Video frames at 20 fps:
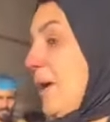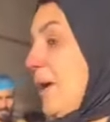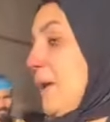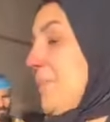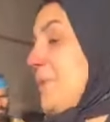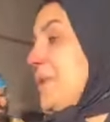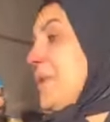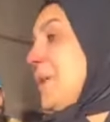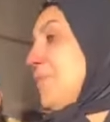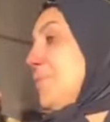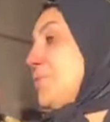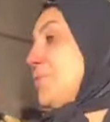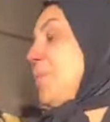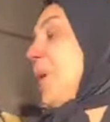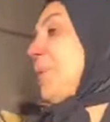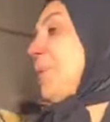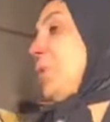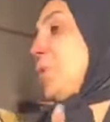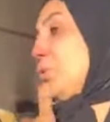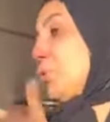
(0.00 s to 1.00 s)
يعني مثلا مش
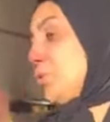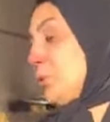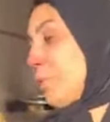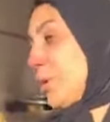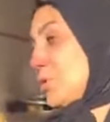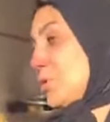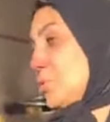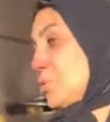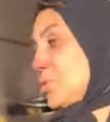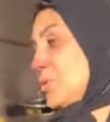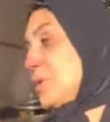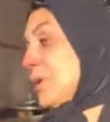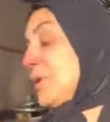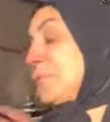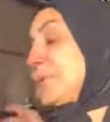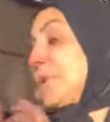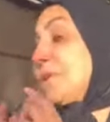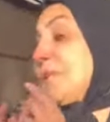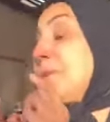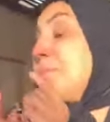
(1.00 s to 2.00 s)
بعمل كنت مخصوص
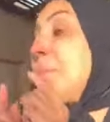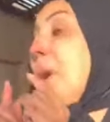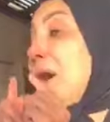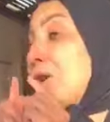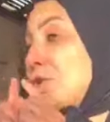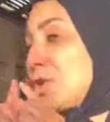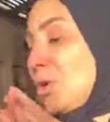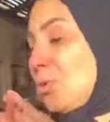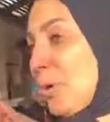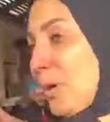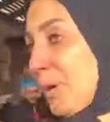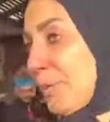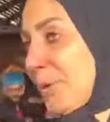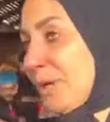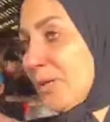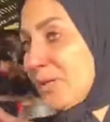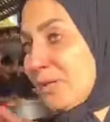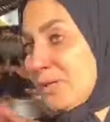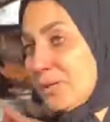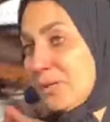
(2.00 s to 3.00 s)
ابتديت ب 10
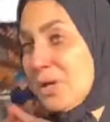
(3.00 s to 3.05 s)
وجبات